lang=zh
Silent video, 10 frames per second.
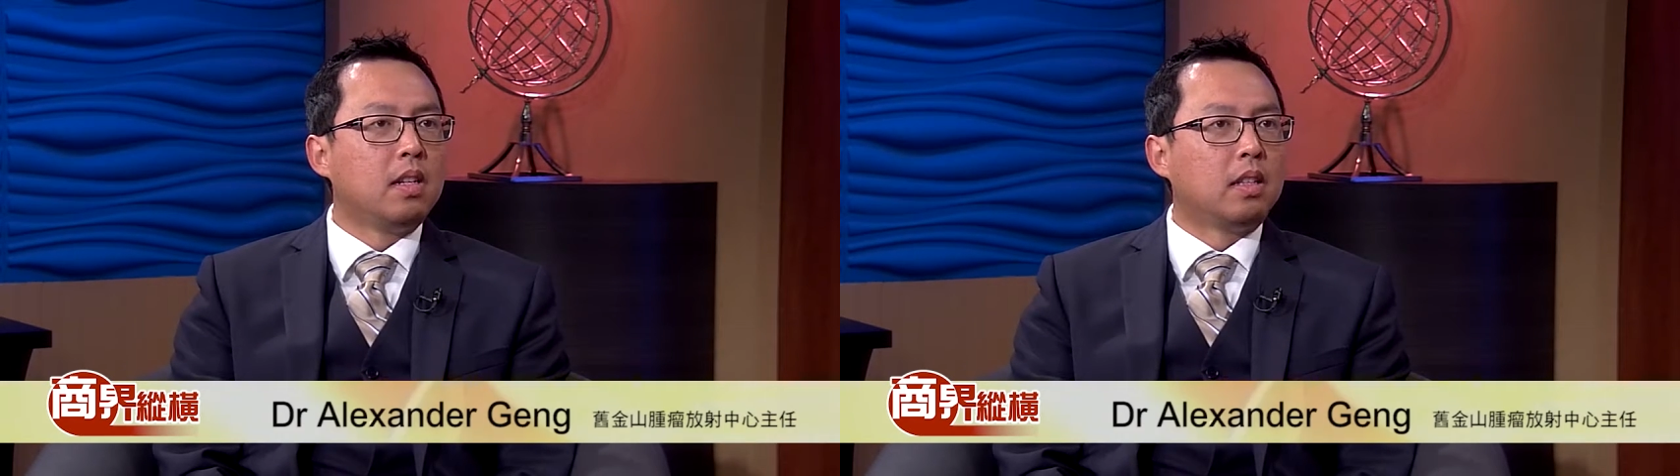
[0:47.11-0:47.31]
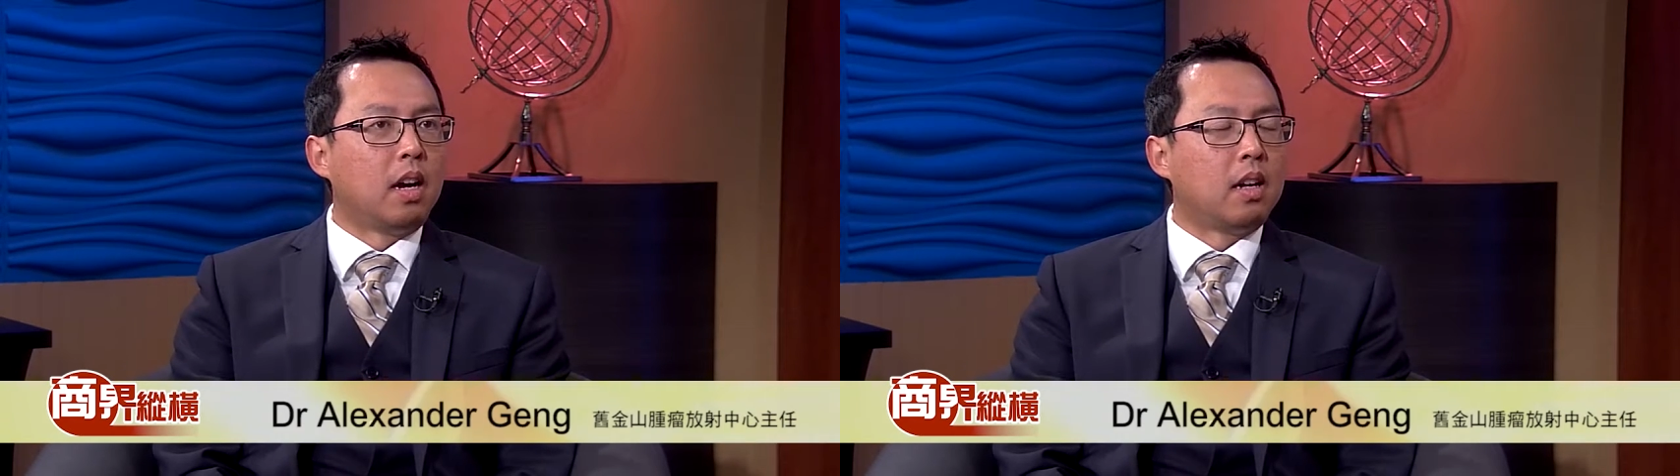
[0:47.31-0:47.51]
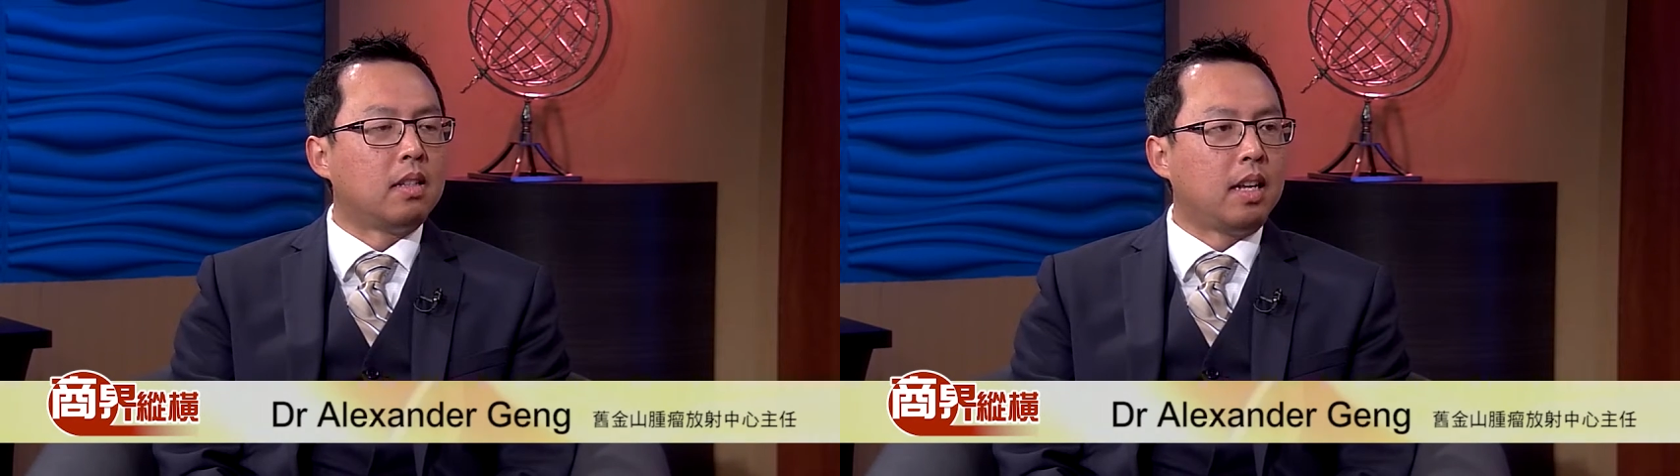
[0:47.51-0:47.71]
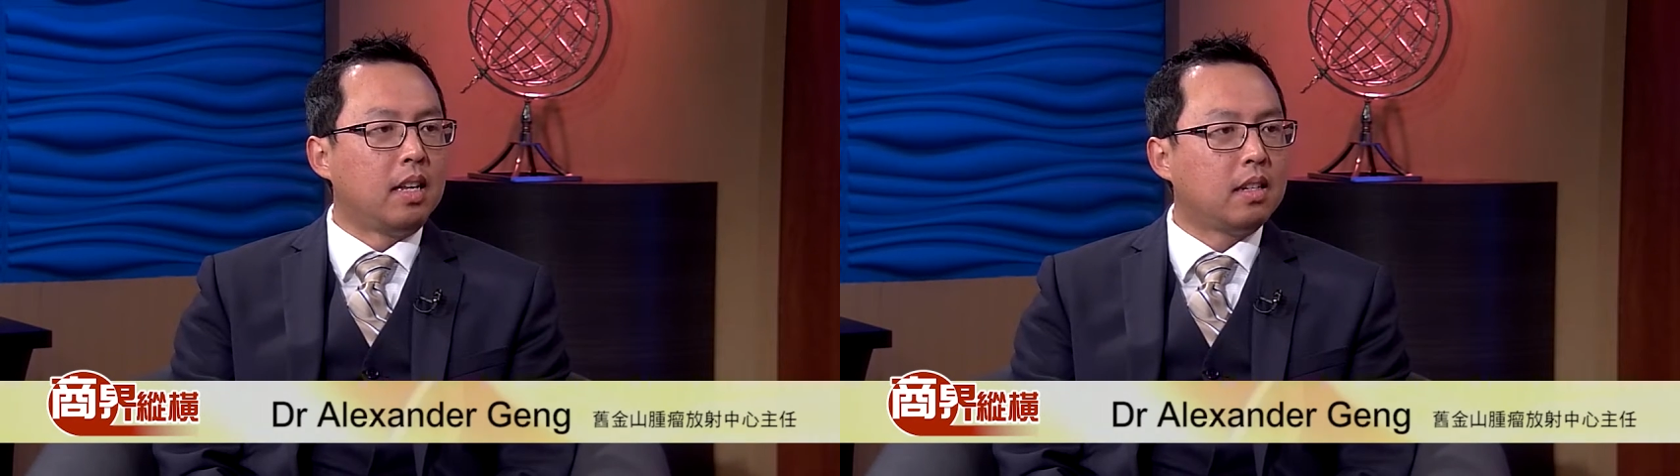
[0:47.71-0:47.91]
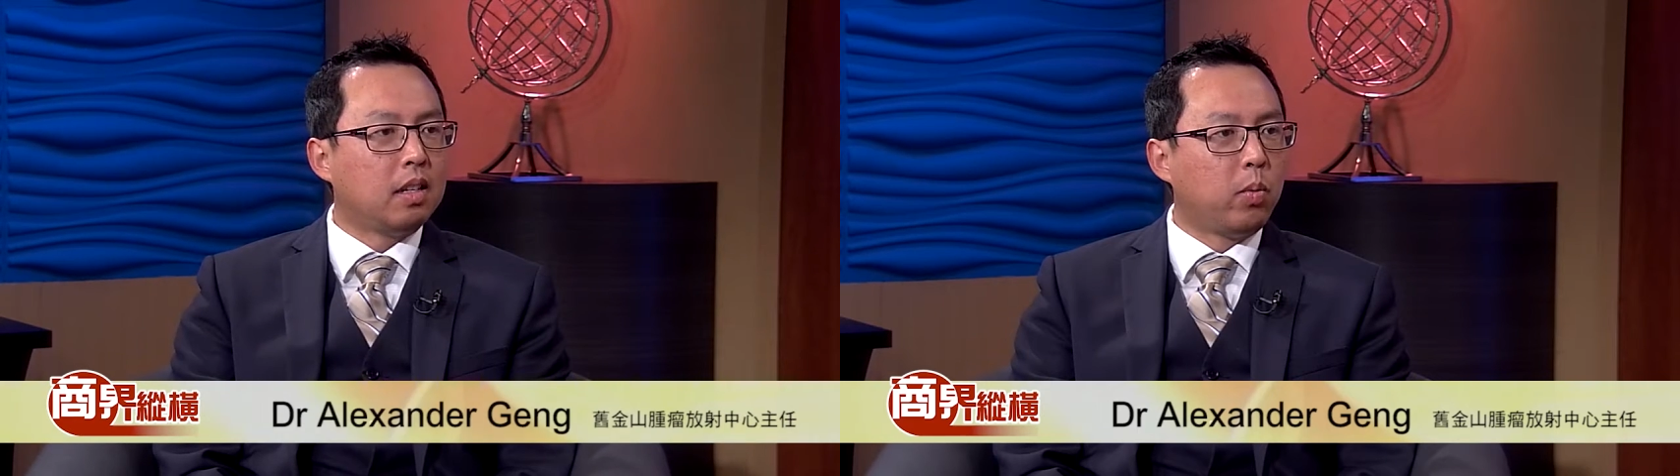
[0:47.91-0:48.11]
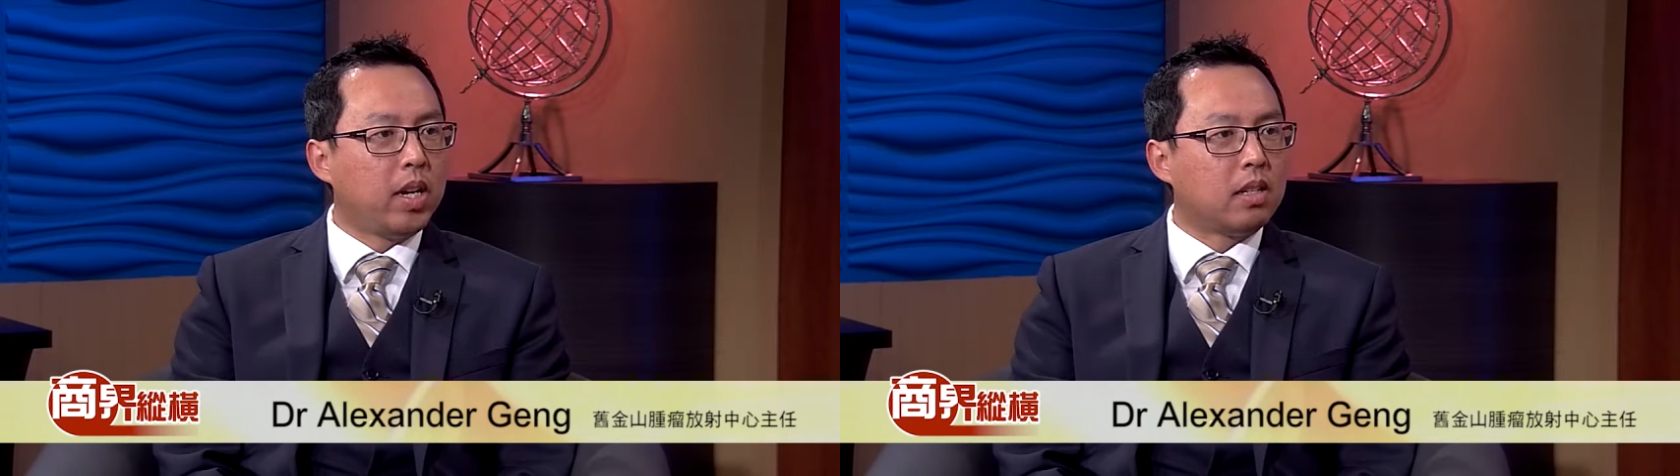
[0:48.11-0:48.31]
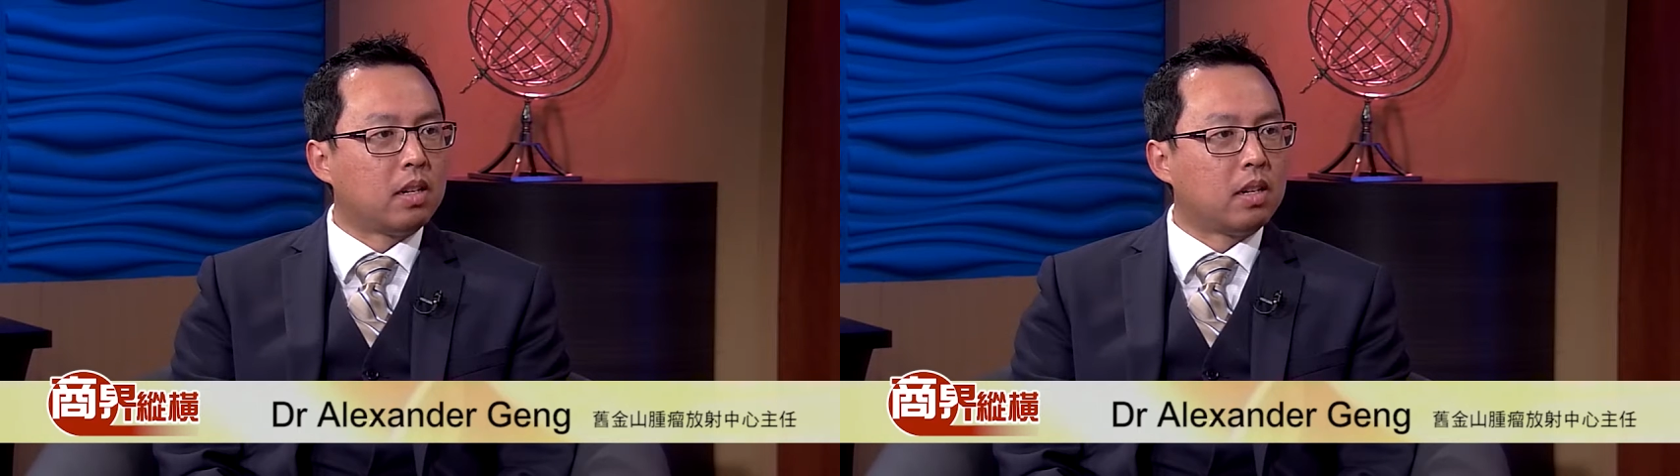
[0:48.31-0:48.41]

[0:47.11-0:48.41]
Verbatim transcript: 呃，前列腺的位置